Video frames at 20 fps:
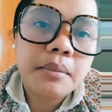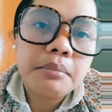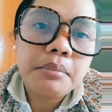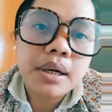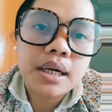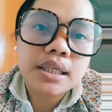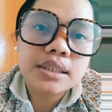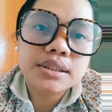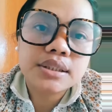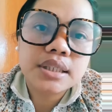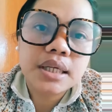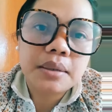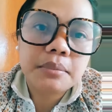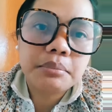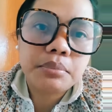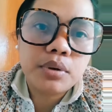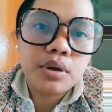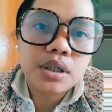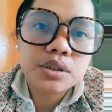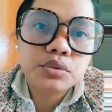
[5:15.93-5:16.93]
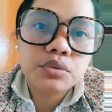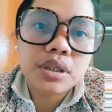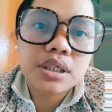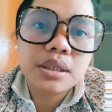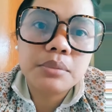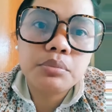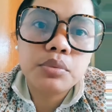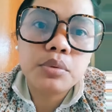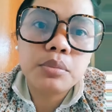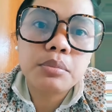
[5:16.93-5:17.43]
pakicheck po at wag
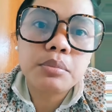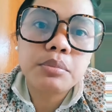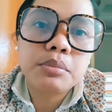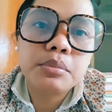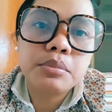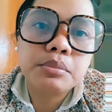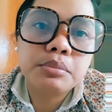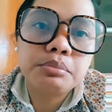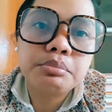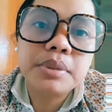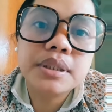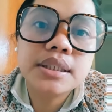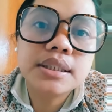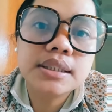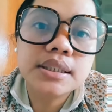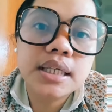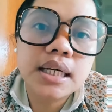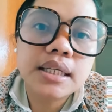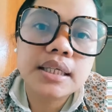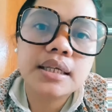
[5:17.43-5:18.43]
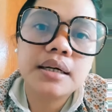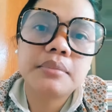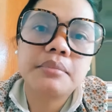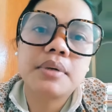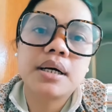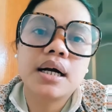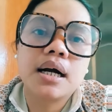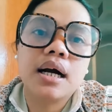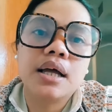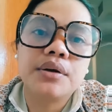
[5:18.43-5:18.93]
na pong bigyan ng
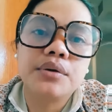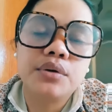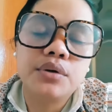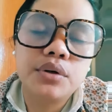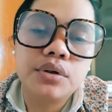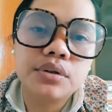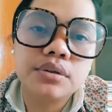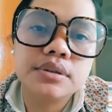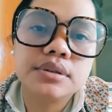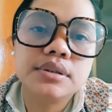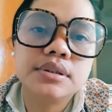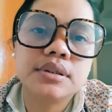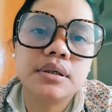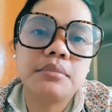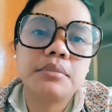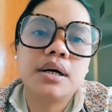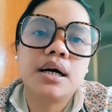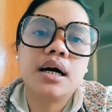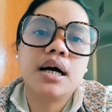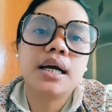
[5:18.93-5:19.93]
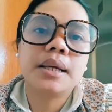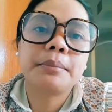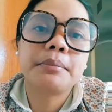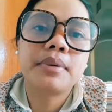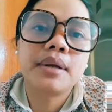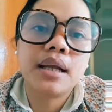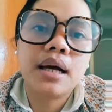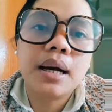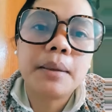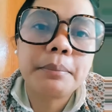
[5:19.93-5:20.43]
mga ano, ng mga
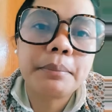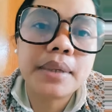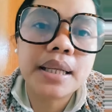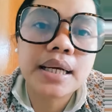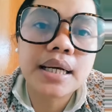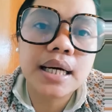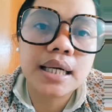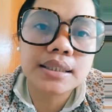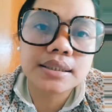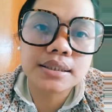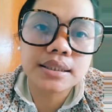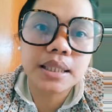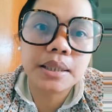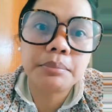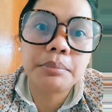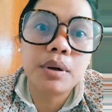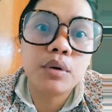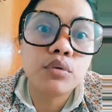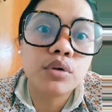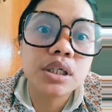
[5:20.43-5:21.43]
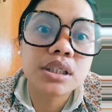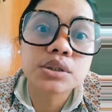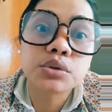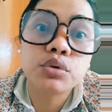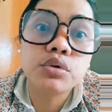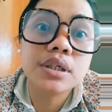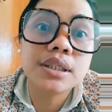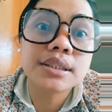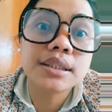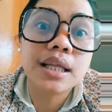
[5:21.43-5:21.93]
aplikante,
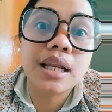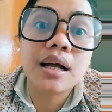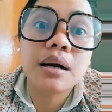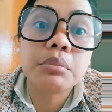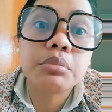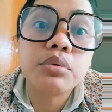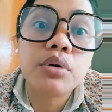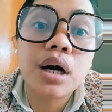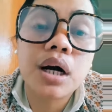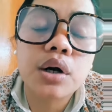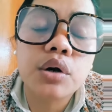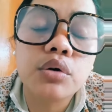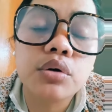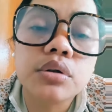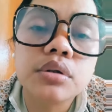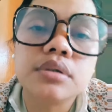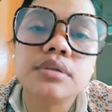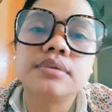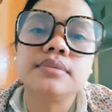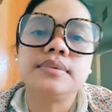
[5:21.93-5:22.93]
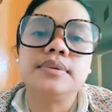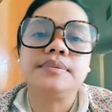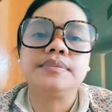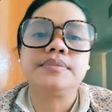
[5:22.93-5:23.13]
paulit-ulit na lang po ako